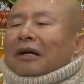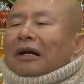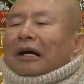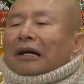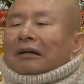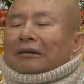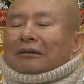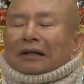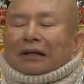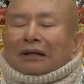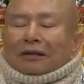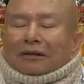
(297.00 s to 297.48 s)

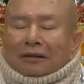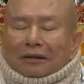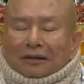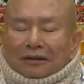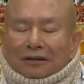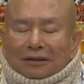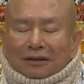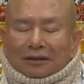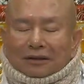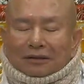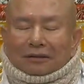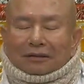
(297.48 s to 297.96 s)
啊，在你
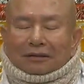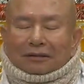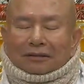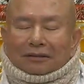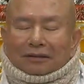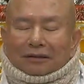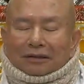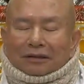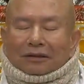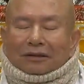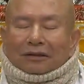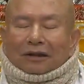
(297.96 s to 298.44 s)
清
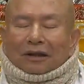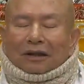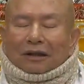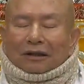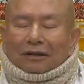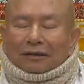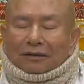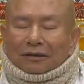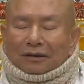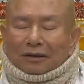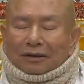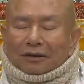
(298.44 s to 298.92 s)
觉得
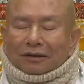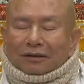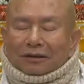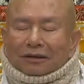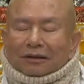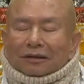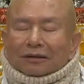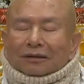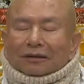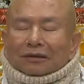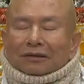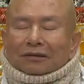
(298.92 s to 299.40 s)
很清
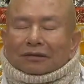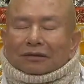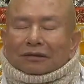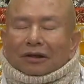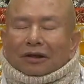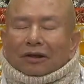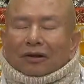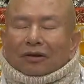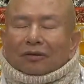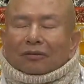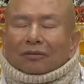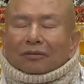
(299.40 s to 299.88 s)
净的时
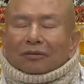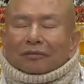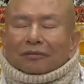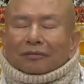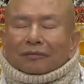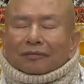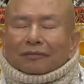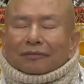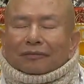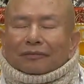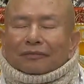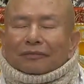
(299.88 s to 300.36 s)
候，
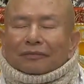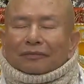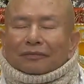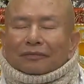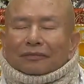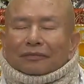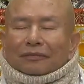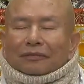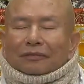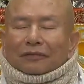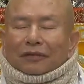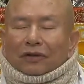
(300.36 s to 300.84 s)

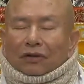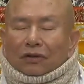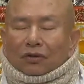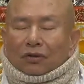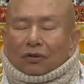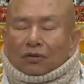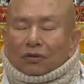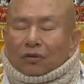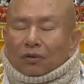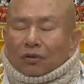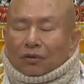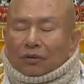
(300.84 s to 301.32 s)
你就
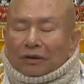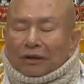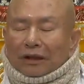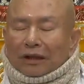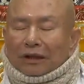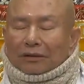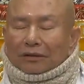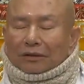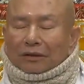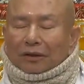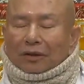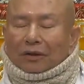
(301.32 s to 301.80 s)
做这
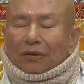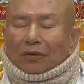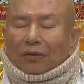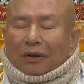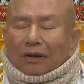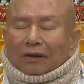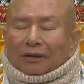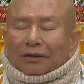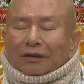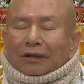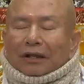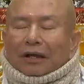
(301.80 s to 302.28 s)
样子的
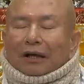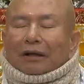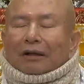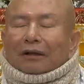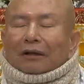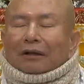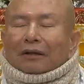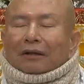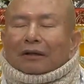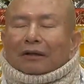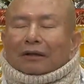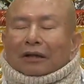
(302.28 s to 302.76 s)
观想。
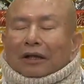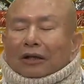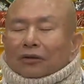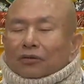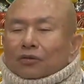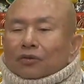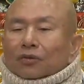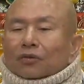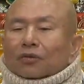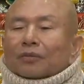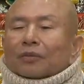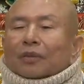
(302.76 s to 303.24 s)
要
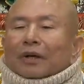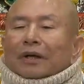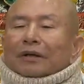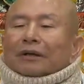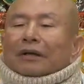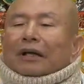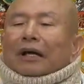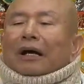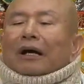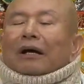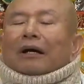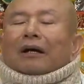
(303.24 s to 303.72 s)
出门
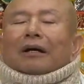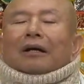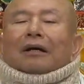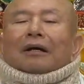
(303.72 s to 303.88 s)
呢，